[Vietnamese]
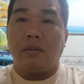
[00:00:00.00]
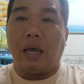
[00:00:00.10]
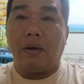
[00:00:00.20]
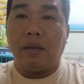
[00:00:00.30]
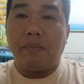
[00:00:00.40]

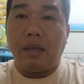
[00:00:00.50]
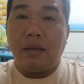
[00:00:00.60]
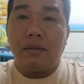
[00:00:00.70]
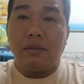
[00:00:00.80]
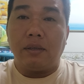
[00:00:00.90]
chào dạ anh em
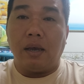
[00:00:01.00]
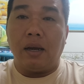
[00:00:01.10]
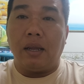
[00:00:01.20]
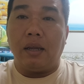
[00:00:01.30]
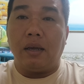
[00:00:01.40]
nha giờ
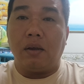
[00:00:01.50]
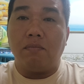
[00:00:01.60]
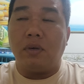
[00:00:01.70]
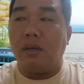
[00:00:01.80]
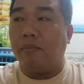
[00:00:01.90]
dạ này à,
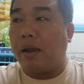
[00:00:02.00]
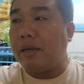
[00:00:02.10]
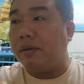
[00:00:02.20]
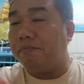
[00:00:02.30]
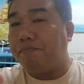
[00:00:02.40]
cũng mười
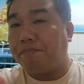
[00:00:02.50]
mấy à